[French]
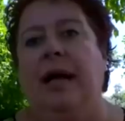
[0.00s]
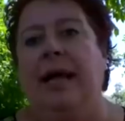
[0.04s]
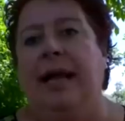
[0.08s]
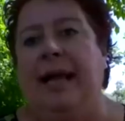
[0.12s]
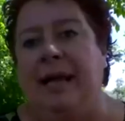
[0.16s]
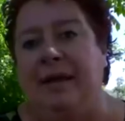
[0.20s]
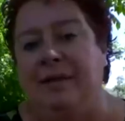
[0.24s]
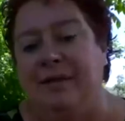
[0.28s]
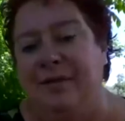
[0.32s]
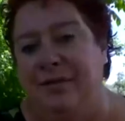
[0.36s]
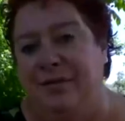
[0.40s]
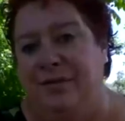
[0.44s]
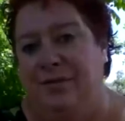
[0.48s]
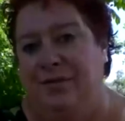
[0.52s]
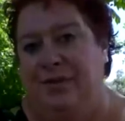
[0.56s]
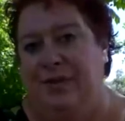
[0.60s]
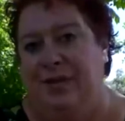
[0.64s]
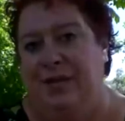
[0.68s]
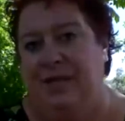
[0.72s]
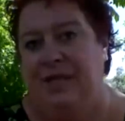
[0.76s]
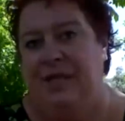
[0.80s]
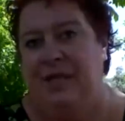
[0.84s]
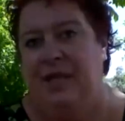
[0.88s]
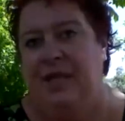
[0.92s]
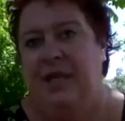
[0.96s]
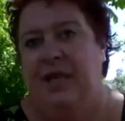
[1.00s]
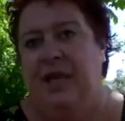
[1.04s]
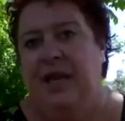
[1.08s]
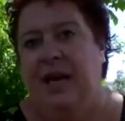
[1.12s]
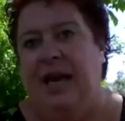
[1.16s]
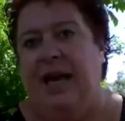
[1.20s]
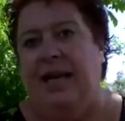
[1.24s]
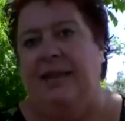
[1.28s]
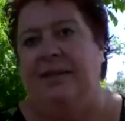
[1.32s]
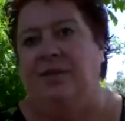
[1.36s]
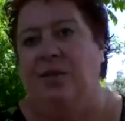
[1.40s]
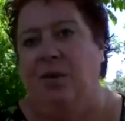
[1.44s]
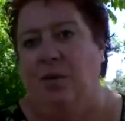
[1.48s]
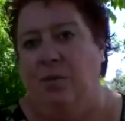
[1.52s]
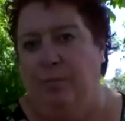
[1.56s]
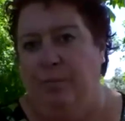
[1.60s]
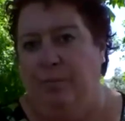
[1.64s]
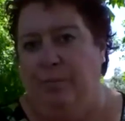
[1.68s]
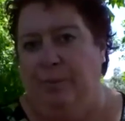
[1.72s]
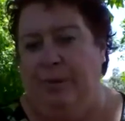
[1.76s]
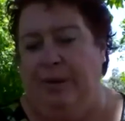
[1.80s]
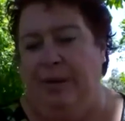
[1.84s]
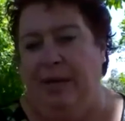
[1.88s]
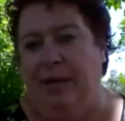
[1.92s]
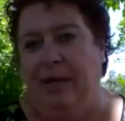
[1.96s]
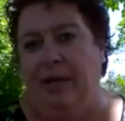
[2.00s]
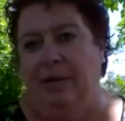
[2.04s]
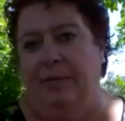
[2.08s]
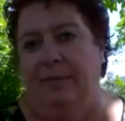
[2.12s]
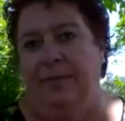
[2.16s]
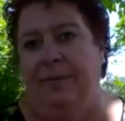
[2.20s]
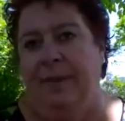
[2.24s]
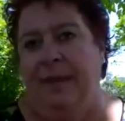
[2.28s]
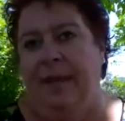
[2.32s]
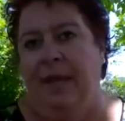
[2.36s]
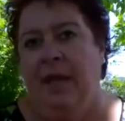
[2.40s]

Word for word: à la vie à temps plein